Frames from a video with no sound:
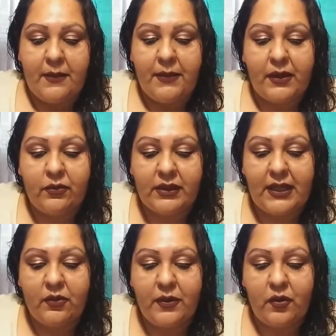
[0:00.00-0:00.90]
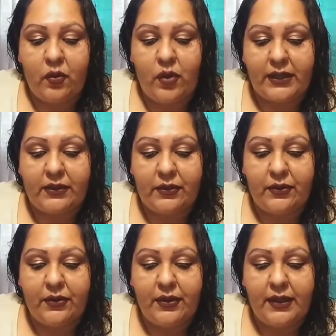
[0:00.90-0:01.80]
Pregunta número
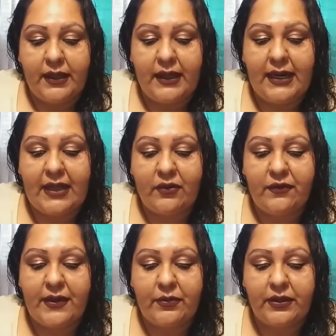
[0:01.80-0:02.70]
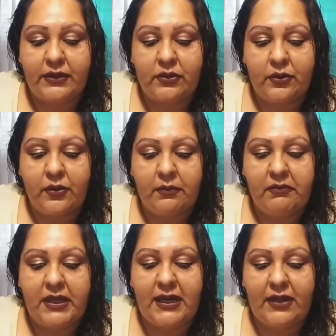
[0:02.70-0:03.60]
4. ¿Helado favorito?
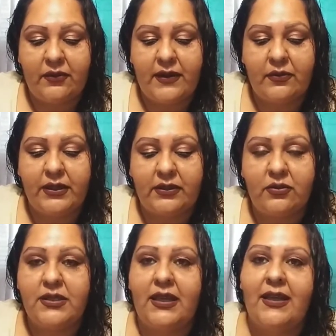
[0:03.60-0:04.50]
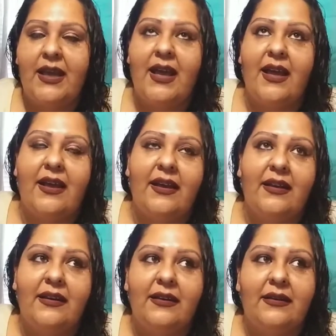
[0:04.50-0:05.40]
Mi helado favorito sería
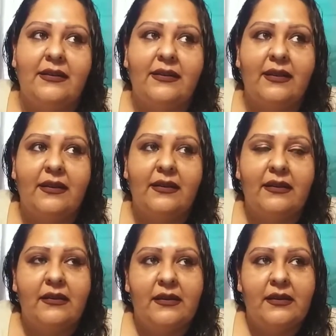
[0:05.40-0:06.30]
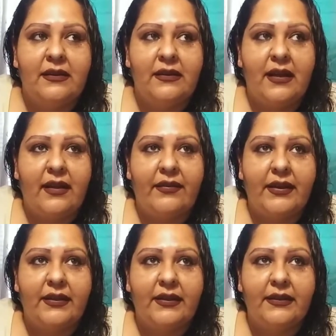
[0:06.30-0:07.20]
el... A ver,